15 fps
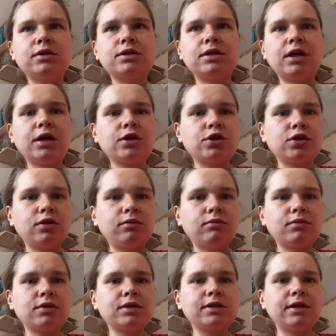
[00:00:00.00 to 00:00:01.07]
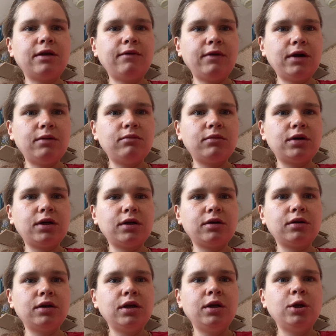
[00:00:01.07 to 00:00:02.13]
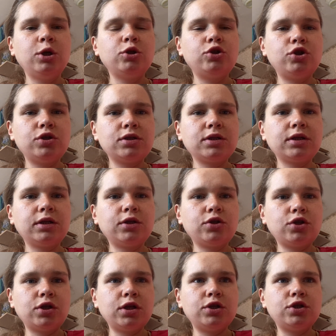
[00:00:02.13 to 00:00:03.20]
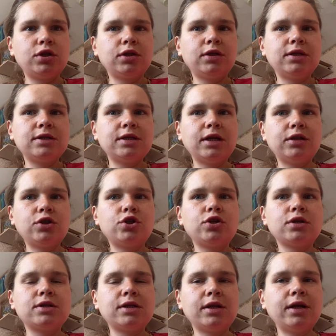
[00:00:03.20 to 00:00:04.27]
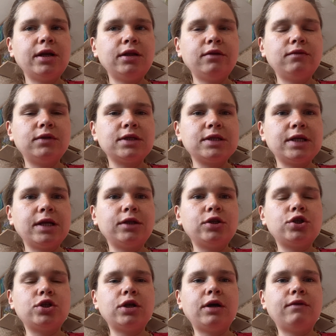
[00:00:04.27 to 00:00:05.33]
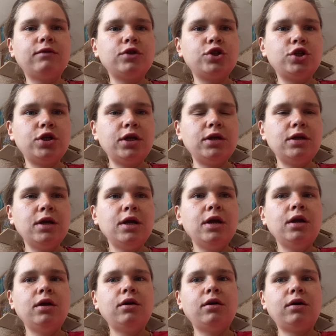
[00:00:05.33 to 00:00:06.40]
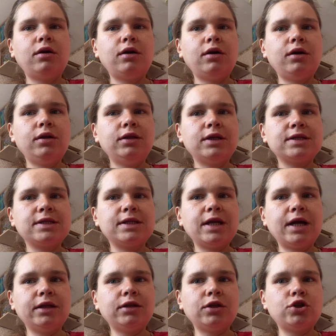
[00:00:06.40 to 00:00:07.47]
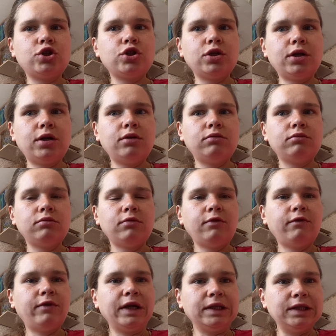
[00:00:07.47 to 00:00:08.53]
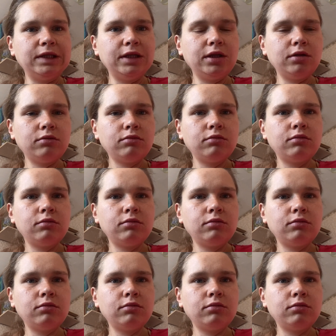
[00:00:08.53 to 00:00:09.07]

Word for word: страшным словам, как чистка кишечника. Достаточно салатов, достаточно овощей, а, достаточно воды,